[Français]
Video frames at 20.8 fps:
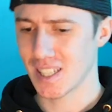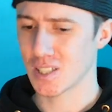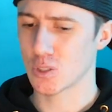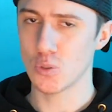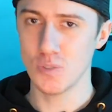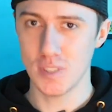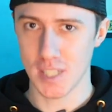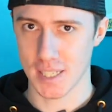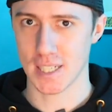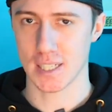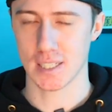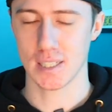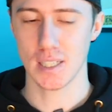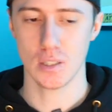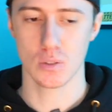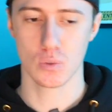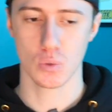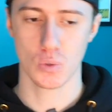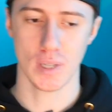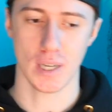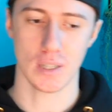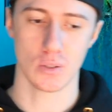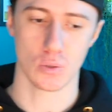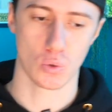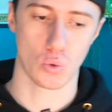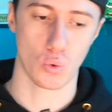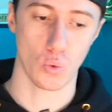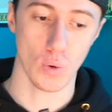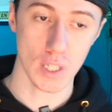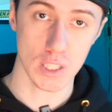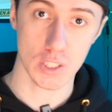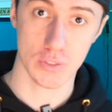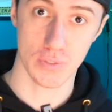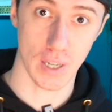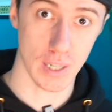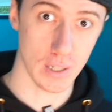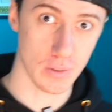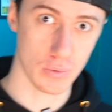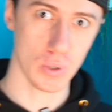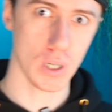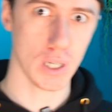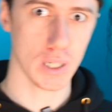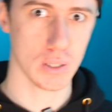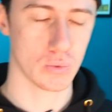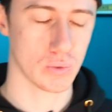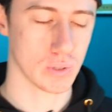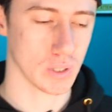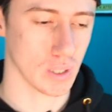ça se trouve, il y a quelqu'un et tout qui allait dans le couloir, je vais aller voir et tout